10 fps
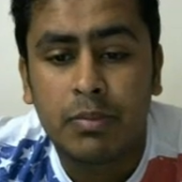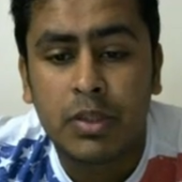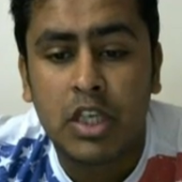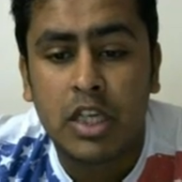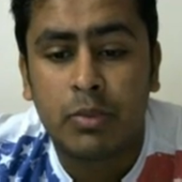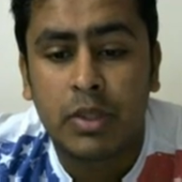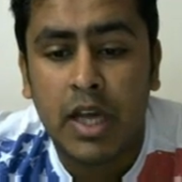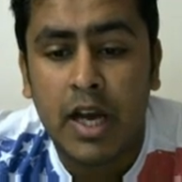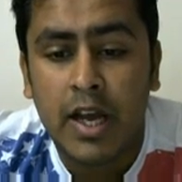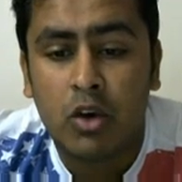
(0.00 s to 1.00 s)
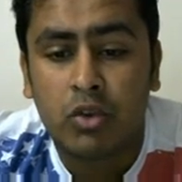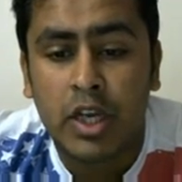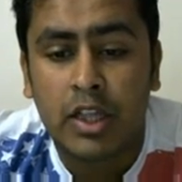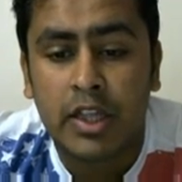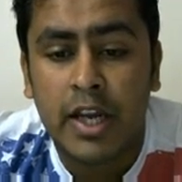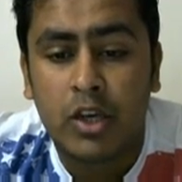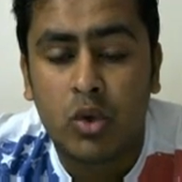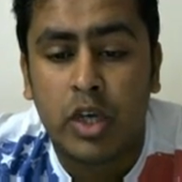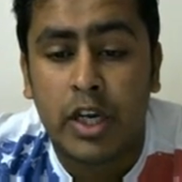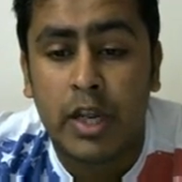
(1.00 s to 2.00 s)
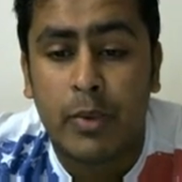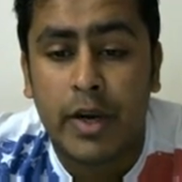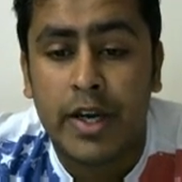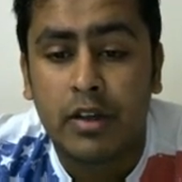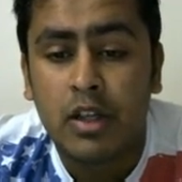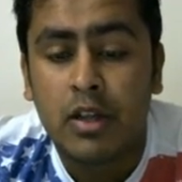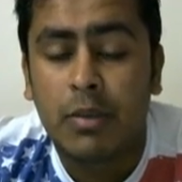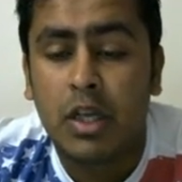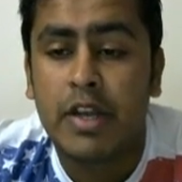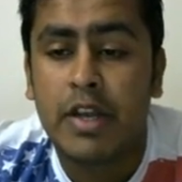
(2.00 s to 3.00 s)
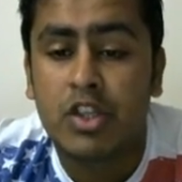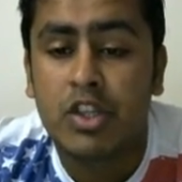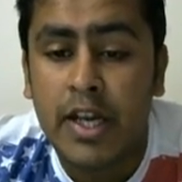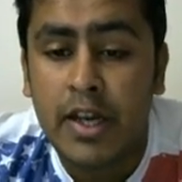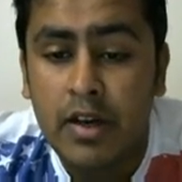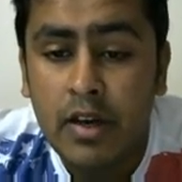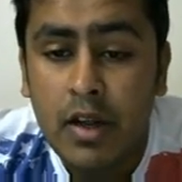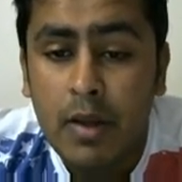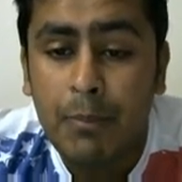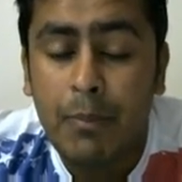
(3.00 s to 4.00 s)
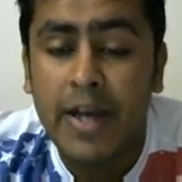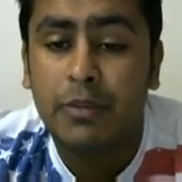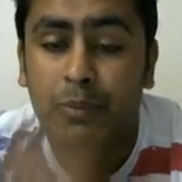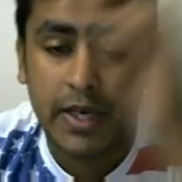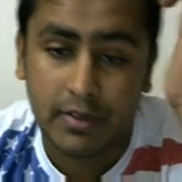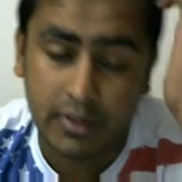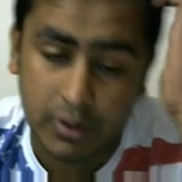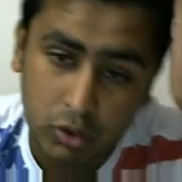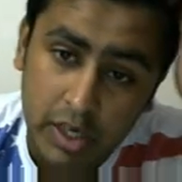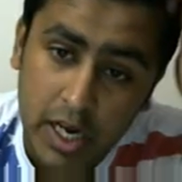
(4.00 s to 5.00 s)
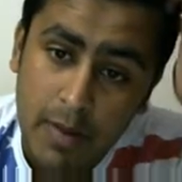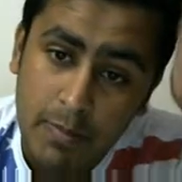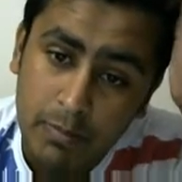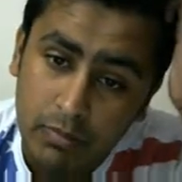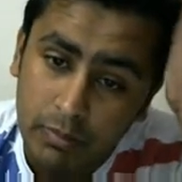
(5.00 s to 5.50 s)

पिछला जो बंदा आया उसके कितने हैं 230 पॉइंट मतलब ये जीते 22 पॉइंट से तो सेम